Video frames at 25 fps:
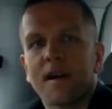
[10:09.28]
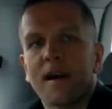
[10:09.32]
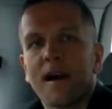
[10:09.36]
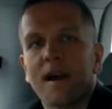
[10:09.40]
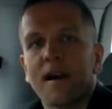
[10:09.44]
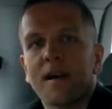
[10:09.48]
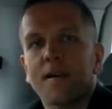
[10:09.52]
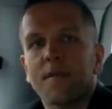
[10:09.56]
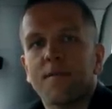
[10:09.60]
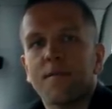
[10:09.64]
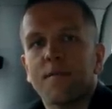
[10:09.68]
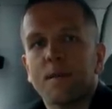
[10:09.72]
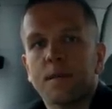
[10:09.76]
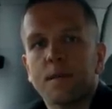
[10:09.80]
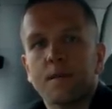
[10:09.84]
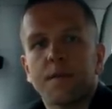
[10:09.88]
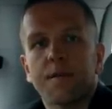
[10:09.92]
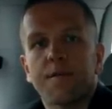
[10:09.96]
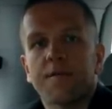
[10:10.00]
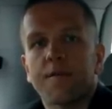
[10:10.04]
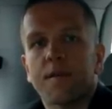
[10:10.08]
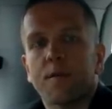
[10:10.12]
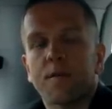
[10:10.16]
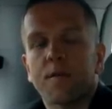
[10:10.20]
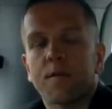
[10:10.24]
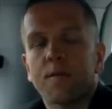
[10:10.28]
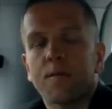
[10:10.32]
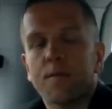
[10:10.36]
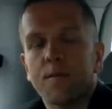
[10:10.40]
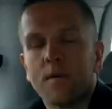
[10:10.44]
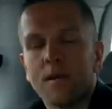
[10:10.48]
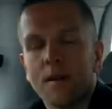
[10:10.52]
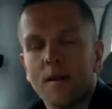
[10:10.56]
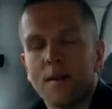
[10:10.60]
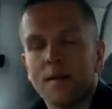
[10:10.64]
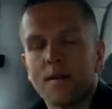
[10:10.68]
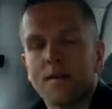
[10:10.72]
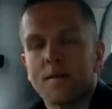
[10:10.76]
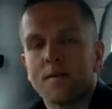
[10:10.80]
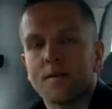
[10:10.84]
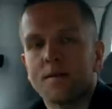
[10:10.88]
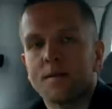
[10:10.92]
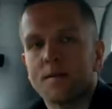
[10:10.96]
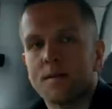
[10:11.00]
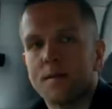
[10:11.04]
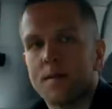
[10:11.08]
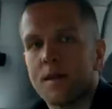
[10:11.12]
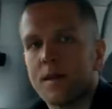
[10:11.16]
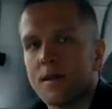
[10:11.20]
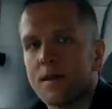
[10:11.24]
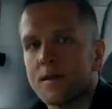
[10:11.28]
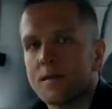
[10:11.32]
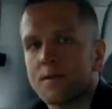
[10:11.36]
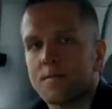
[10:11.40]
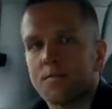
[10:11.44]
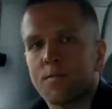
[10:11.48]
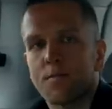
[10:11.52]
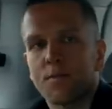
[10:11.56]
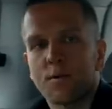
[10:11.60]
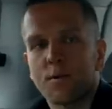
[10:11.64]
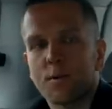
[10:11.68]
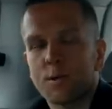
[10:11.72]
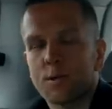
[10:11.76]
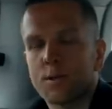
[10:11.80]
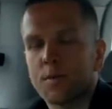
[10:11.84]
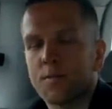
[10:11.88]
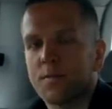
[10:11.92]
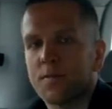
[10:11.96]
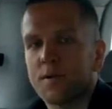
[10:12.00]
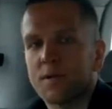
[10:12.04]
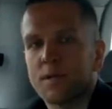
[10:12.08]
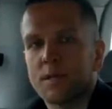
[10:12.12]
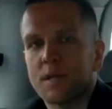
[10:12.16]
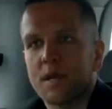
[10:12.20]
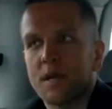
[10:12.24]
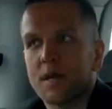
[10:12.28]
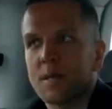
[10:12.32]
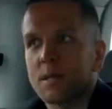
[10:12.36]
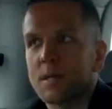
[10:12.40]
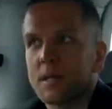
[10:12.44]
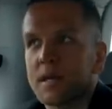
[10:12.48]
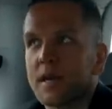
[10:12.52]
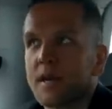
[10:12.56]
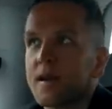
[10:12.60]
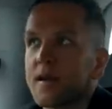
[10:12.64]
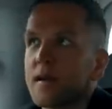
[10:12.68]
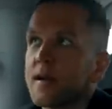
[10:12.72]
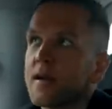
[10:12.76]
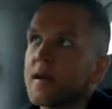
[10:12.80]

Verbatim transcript: как и весь автомобиль здесь просто по-царски.